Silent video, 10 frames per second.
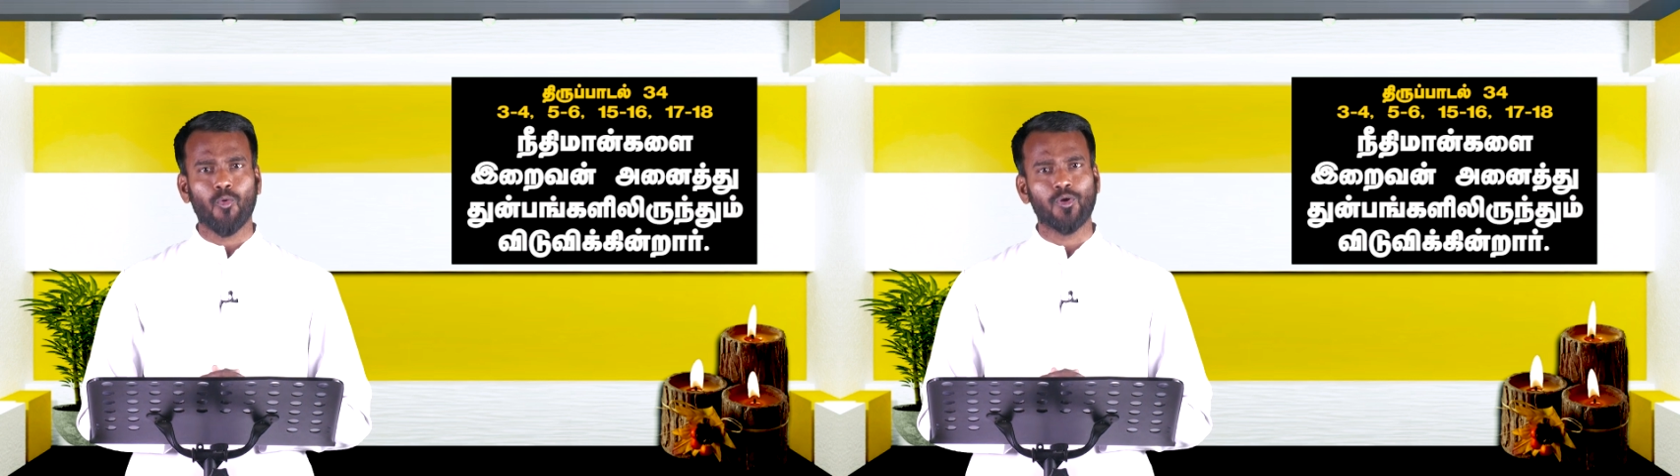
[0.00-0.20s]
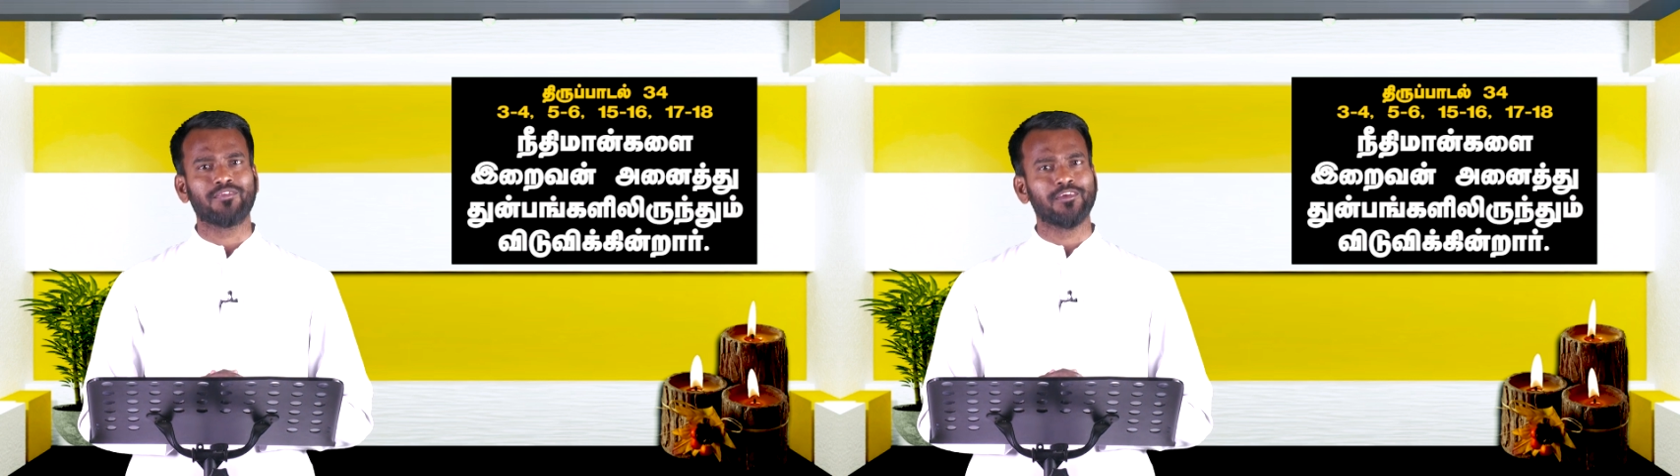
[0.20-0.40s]

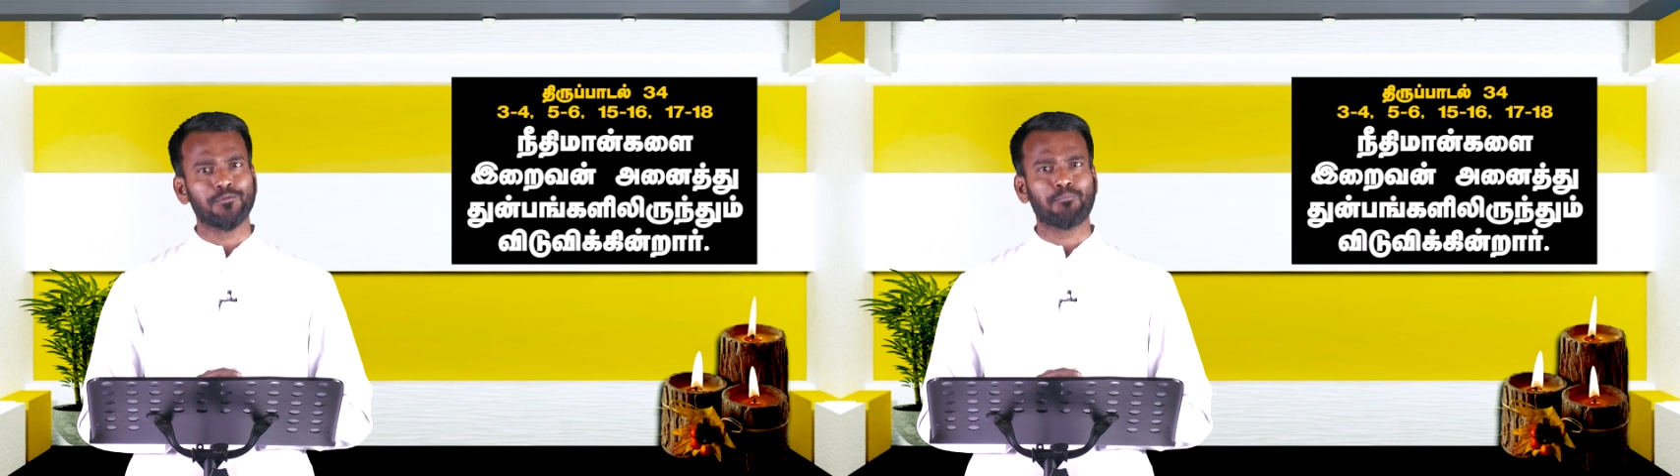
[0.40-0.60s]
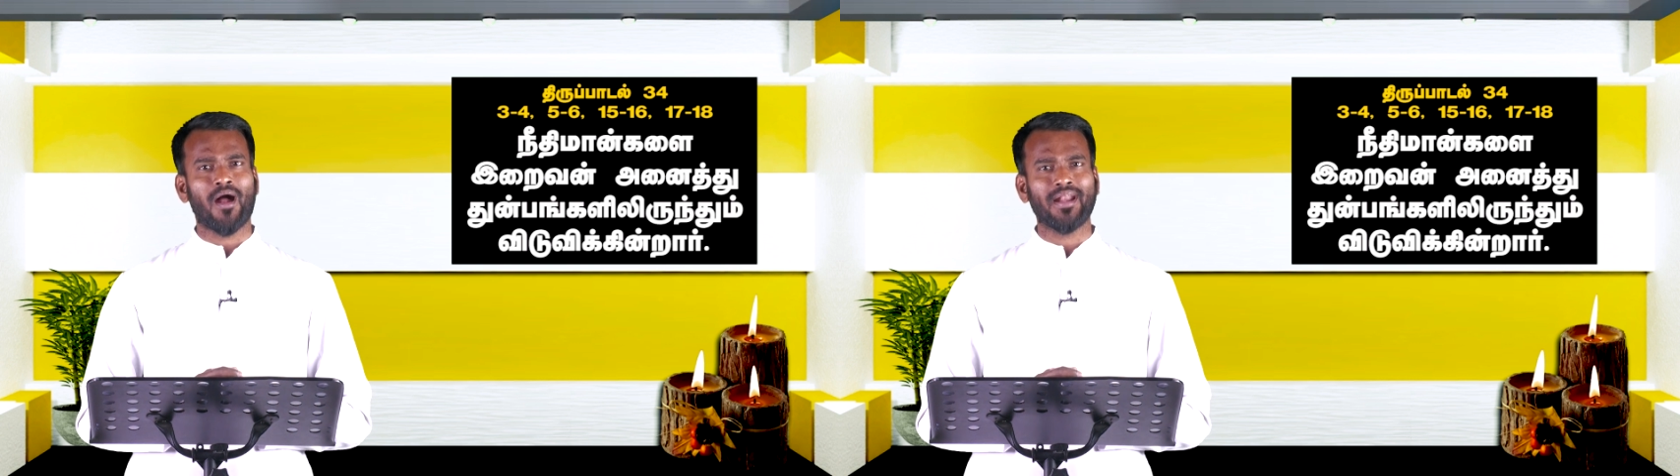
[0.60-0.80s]
ஒரு
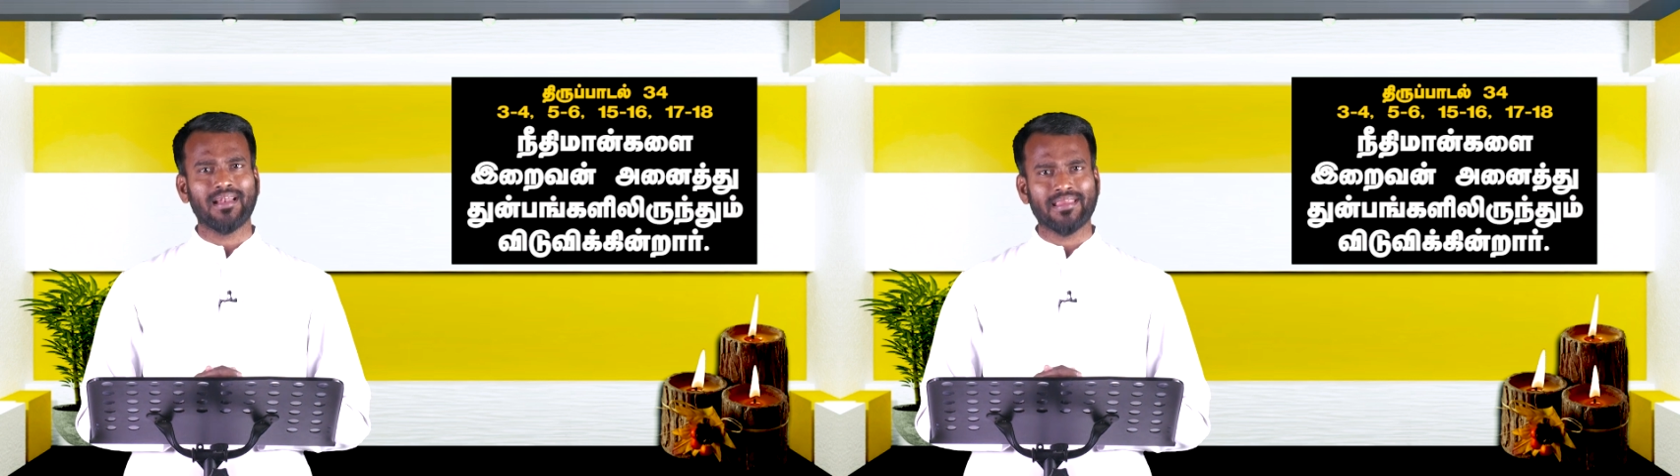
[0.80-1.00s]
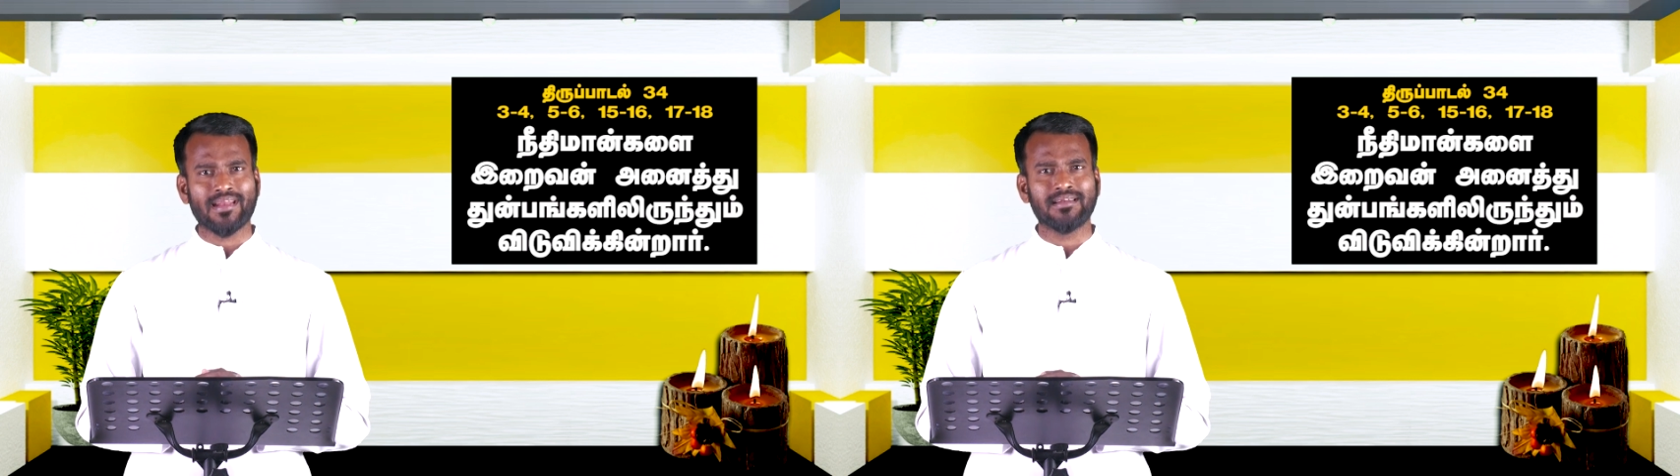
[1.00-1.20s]

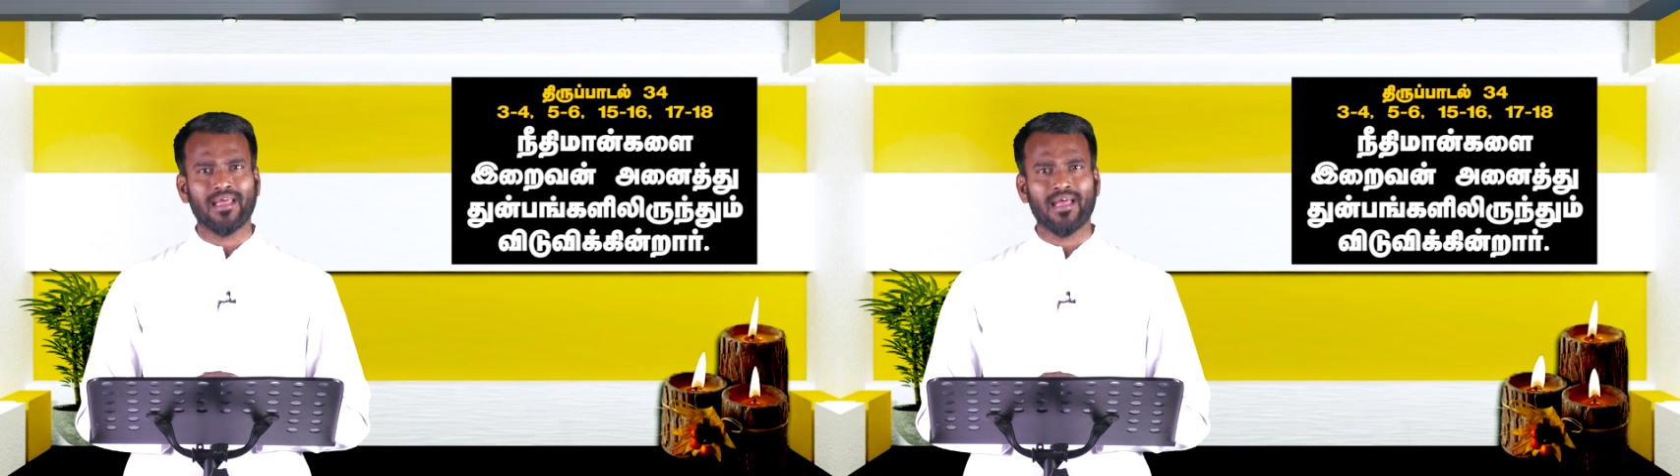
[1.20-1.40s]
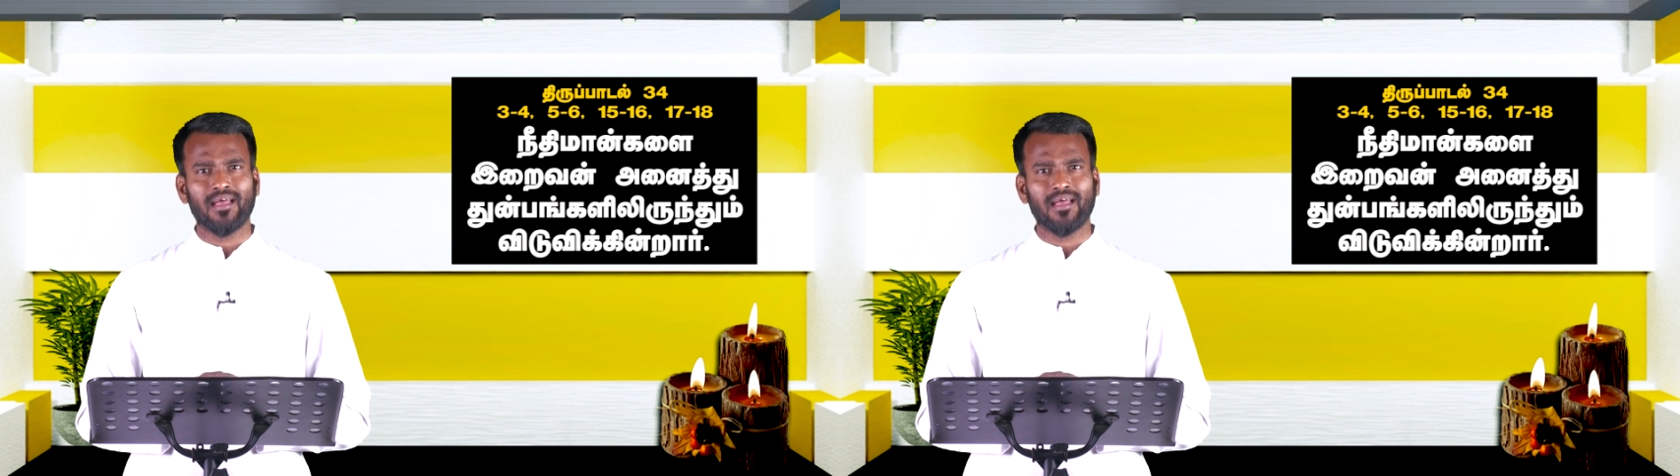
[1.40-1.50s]
திருப்பாடல் என்ற